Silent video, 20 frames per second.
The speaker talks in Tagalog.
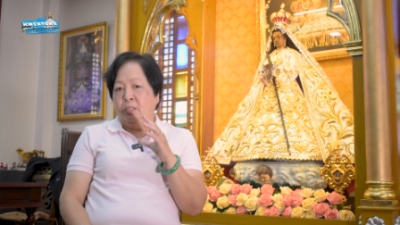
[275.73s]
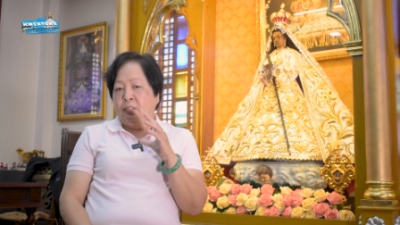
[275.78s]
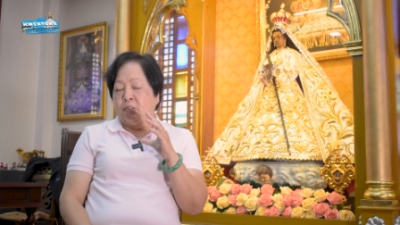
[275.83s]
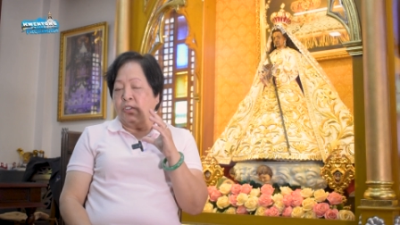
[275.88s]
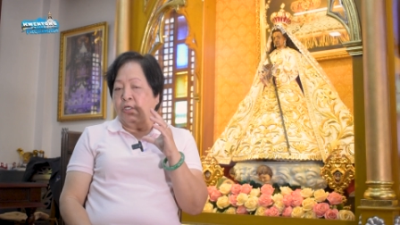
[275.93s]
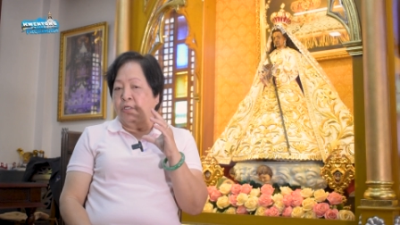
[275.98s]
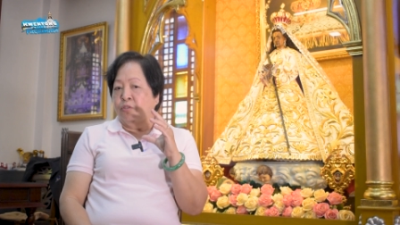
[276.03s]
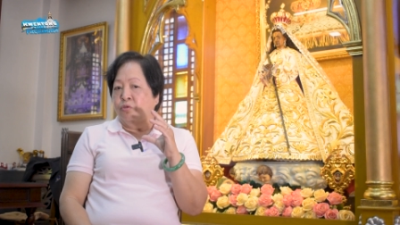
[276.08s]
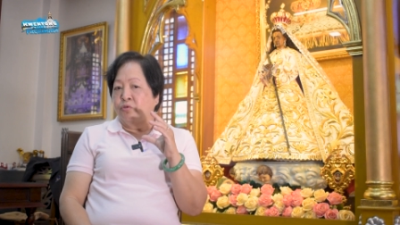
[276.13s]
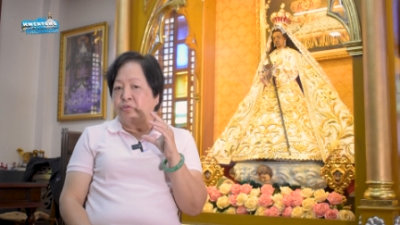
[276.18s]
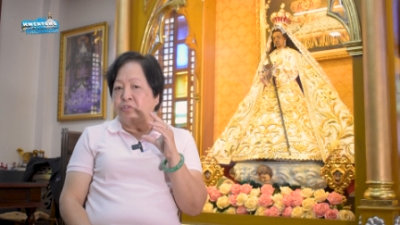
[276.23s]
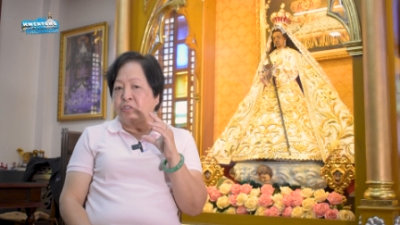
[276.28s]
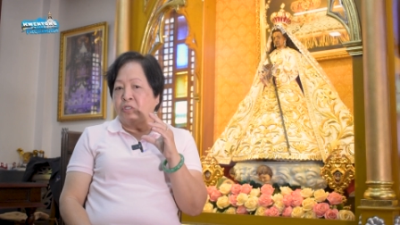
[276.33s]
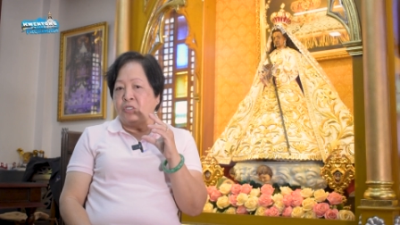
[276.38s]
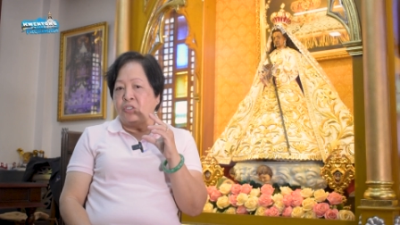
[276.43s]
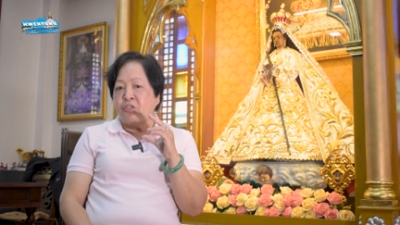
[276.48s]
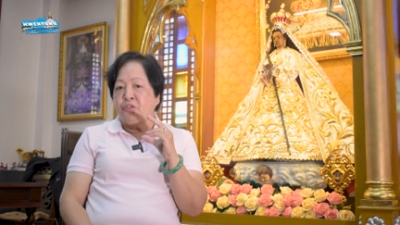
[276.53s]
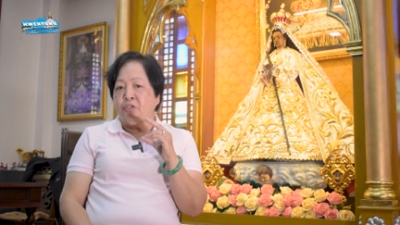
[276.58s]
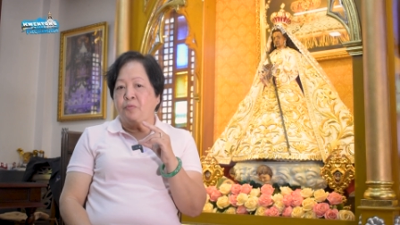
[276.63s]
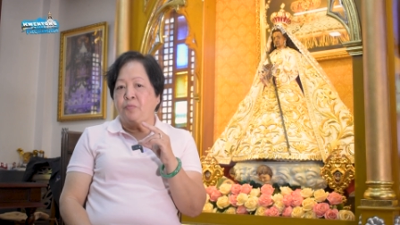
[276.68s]
So dun
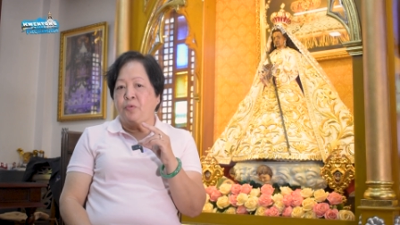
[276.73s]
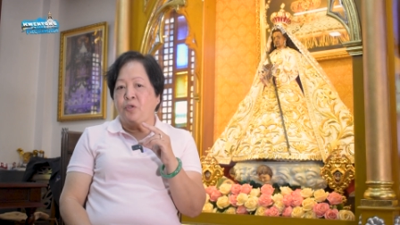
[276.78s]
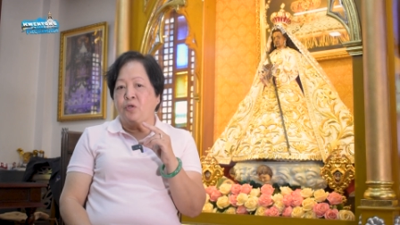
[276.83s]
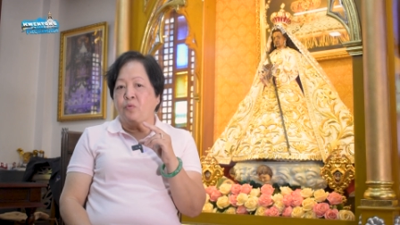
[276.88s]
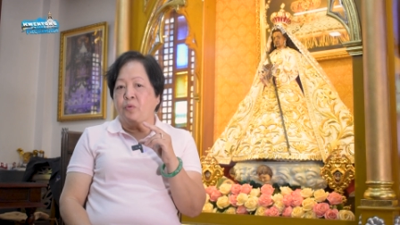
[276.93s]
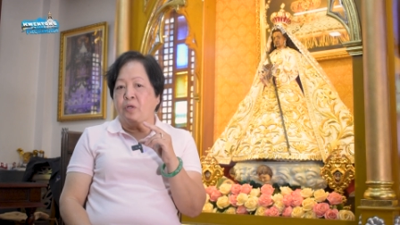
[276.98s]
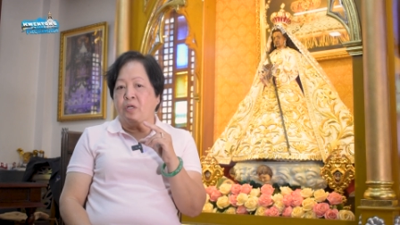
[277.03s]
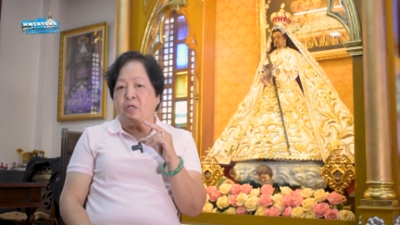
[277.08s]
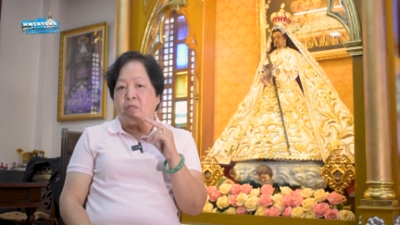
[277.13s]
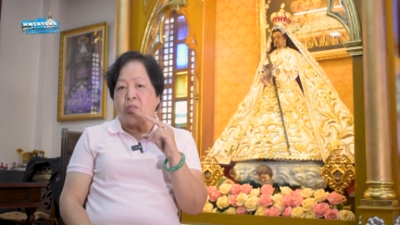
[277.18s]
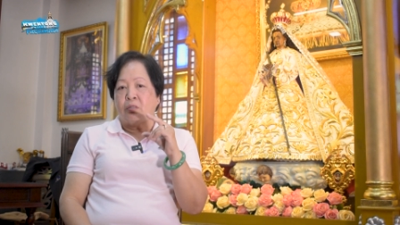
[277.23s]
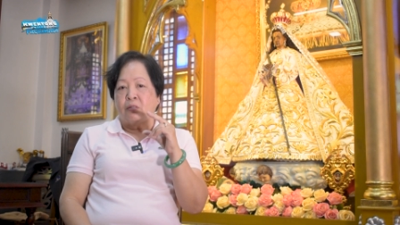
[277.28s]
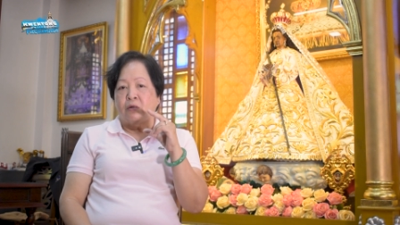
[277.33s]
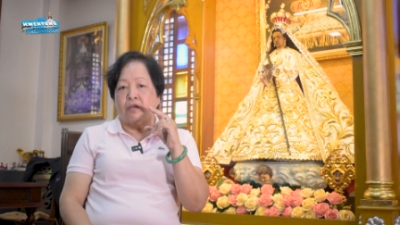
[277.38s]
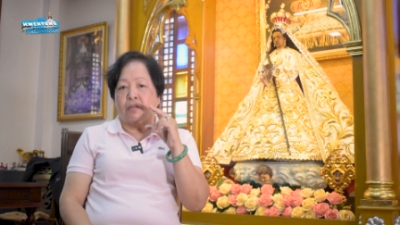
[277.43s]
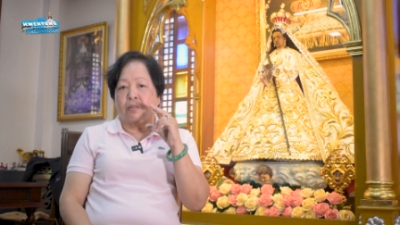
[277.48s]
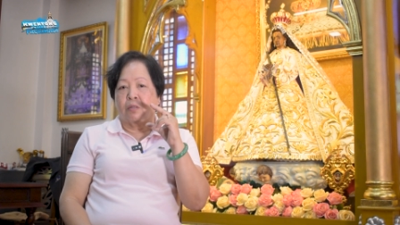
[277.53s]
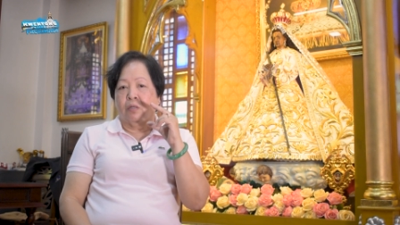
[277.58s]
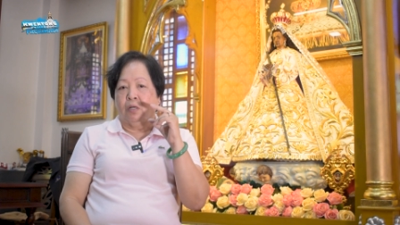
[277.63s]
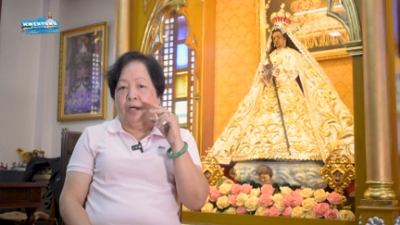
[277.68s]
sa interviewer,
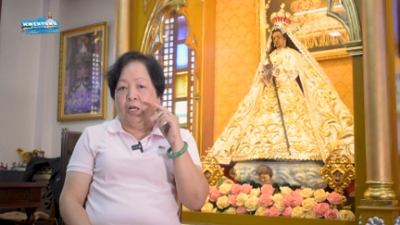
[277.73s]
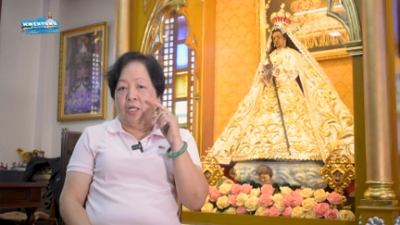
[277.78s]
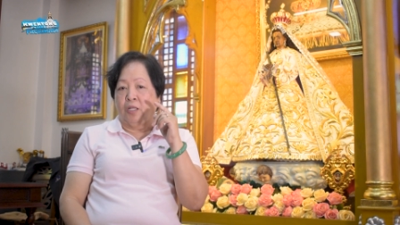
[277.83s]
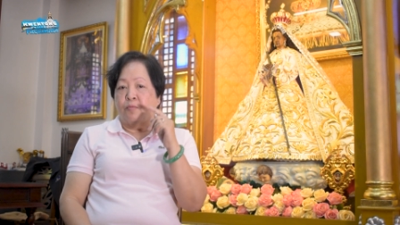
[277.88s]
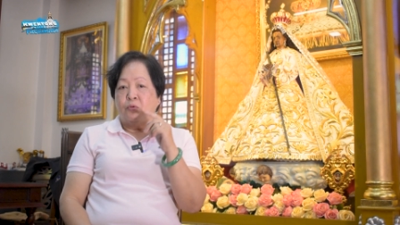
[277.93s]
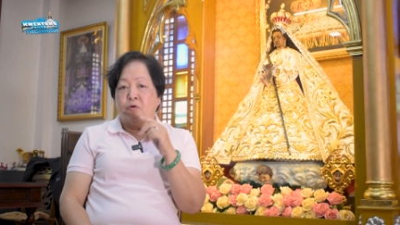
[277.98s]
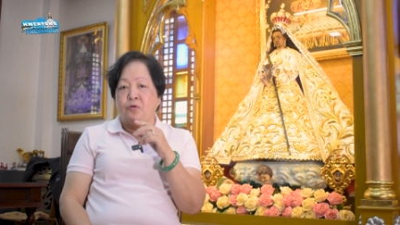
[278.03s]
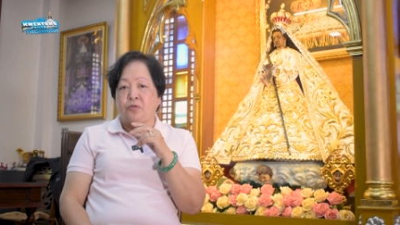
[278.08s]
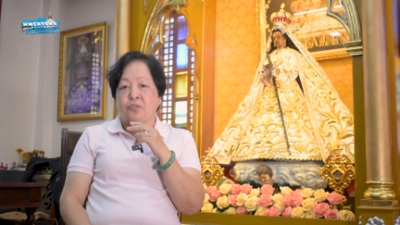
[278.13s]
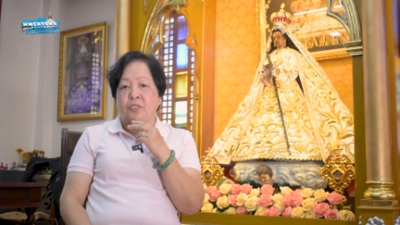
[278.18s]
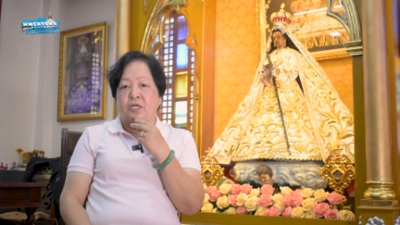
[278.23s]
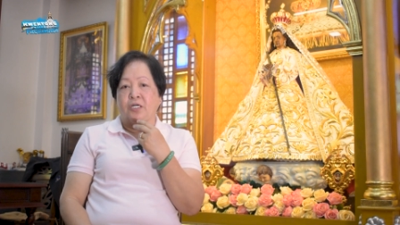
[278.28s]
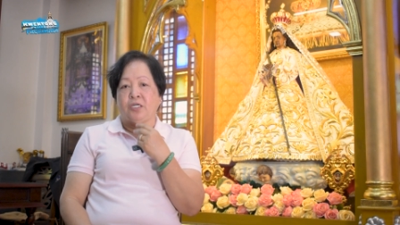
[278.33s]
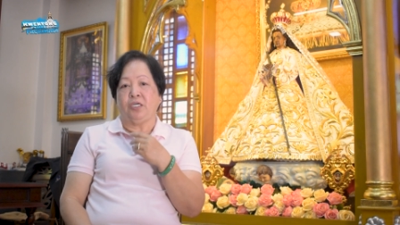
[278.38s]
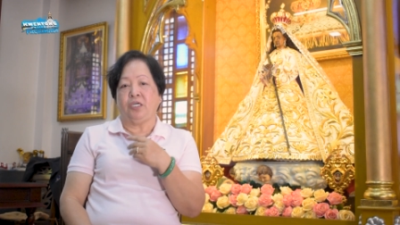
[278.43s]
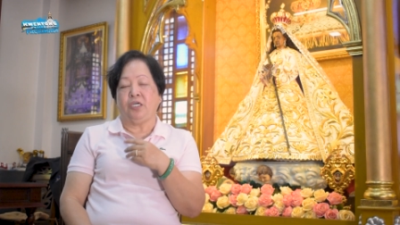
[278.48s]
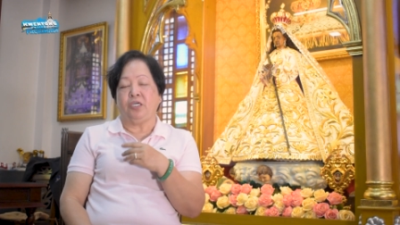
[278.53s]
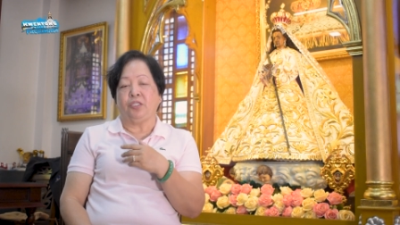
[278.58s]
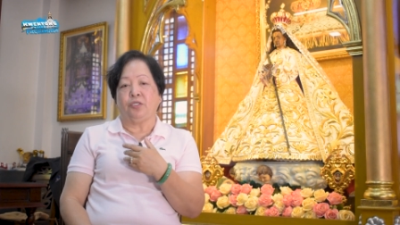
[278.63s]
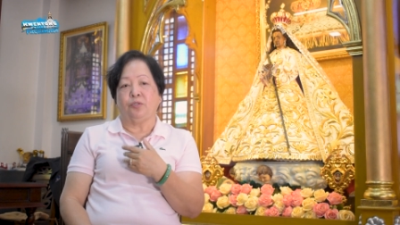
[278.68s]
alam mo,
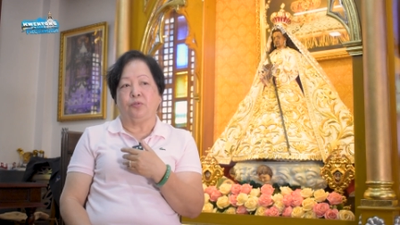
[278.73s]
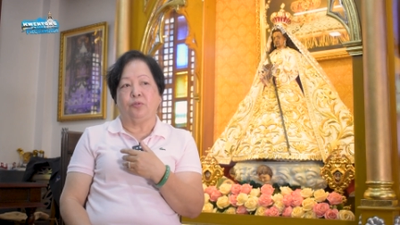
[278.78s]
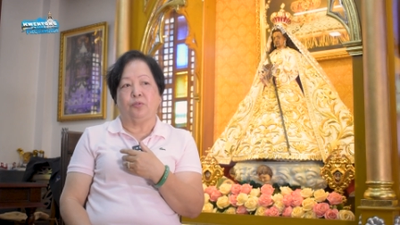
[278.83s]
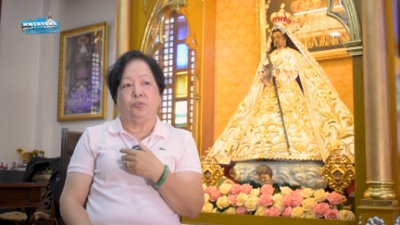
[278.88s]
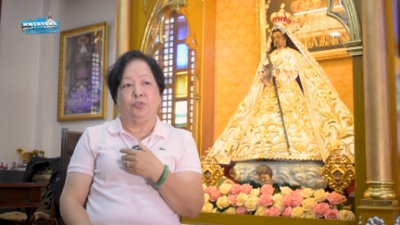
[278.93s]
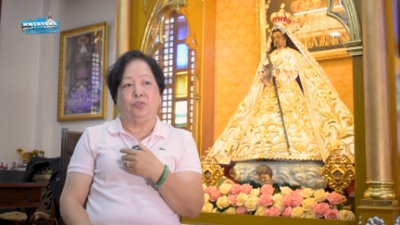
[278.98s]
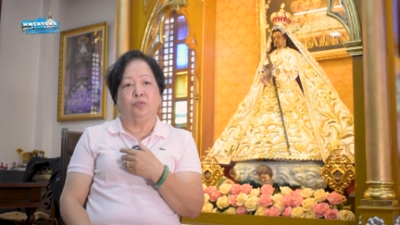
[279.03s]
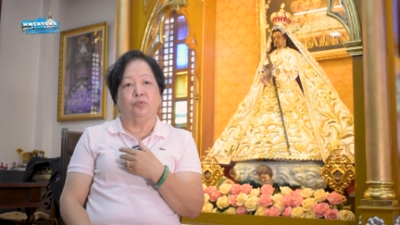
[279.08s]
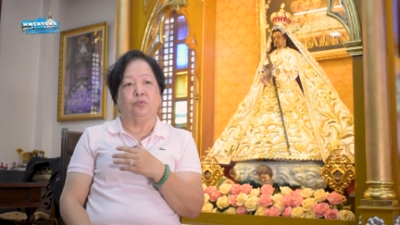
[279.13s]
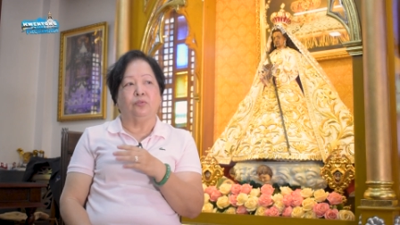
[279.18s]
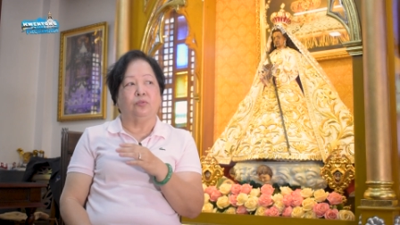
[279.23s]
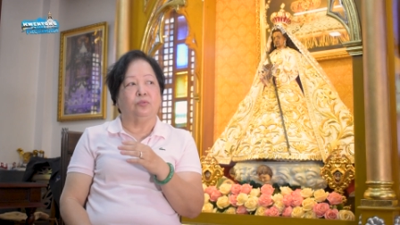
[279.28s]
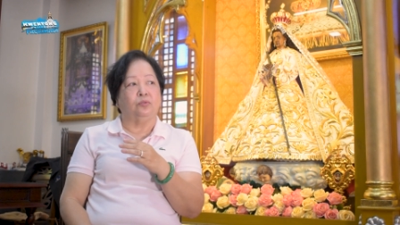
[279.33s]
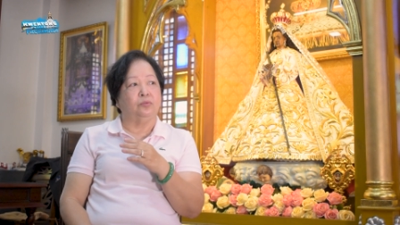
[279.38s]
nakikita ko yung